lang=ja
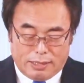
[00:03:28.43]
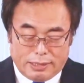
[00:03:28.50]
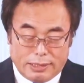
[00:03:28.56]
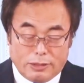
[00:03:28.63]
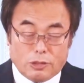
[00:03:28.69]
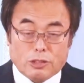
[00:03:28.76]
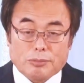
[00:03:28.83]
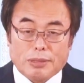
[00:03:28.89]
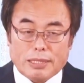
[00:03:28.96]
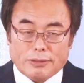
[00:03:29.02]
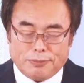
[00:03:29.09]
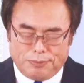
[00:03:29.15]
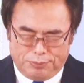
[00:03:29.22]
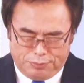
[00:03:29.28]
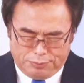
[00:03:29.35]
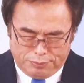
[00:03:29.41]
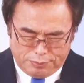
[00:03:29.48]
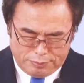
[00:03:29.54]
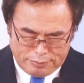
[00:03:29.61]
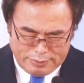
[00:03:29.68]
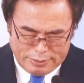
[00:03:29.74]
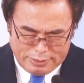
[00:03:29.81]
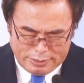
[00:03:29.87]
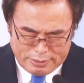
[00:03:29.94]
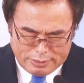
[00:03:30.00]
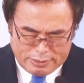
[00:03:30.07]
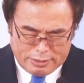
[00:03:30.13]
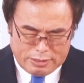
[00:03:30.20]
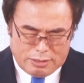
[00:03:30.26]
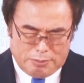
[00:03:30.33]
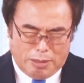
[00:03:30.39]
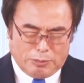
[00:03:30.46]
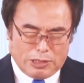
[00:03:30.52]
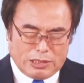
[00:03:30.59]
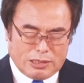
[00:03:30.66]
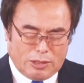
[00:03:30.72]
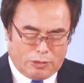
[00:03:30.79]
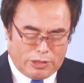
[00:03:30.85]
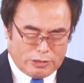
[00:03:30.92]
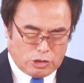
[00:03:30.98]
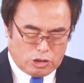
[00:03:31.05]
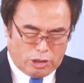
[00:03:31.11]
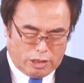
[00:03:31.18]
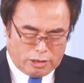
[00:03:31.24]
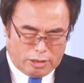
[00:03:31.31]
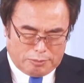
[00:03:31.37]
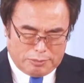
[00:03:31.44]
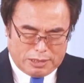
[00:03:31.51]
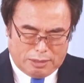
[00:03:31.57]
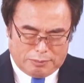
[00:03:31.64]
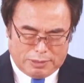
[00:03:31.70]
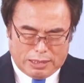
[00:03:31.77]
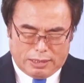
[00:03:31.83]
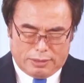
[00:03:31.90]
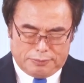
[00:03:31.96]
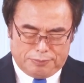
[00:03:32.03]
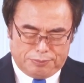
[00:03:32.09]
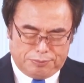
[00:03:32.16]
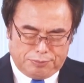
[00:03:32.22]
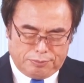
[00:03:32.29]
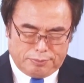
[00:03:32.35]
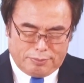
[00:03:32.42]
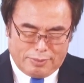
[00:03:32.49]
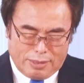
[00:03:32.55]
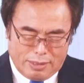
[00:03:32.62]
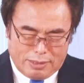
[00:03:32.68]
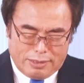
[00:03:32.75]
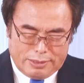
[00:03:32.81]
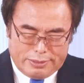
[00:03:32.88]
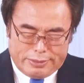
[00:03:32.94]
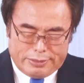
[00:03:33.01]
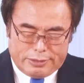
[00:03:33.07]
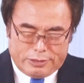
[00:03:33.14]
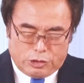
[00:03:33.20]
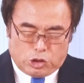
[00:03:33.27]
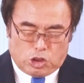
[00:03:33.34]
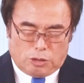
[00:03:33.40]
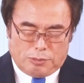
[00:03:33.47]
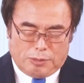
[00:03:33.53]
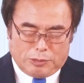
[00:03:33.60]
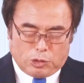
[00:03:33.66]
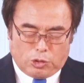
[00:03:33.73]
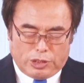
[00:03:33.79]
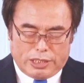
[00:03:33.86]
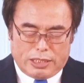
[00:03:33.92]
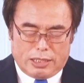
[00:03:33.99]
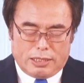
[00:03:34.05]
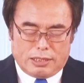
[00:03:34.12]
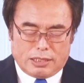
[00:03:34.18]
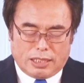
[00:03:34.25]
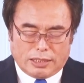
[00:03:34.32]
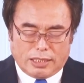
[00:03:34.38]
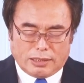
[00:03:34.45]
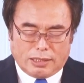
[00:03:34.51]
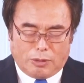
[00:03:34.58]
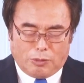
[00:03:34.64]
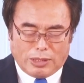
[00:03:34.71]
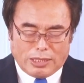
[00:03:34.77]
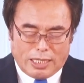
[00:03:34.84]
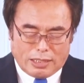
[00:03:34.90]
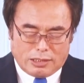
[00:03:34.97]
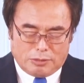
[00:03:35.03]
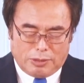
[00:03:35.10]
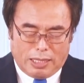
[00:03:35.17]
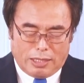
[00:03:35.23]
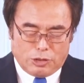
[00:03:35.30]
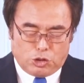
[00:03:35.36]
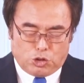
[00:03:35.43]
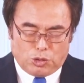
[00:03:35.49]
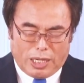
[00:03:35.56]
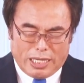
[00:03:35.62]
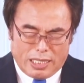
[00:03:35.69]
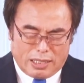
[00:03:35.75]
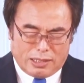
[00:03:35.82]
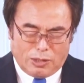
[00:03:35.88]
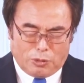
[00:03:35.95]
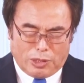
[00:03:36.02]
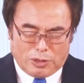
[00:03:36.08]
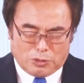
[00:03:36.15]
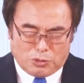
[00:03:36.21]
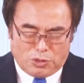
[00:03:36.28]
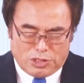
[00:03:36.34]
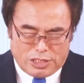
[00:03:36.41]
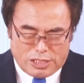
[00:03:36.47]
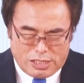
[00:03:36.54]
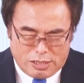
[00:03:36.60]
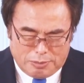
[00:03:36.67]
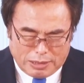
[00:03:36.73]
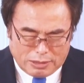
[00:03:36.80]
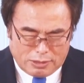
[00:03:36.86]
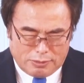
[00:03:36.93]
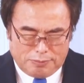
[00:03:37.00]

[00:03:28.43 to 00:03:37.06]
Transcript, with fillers: 이노리만今も生きておられる主なる神様主の身元に近づいた我たちは主が生きておられることを信じます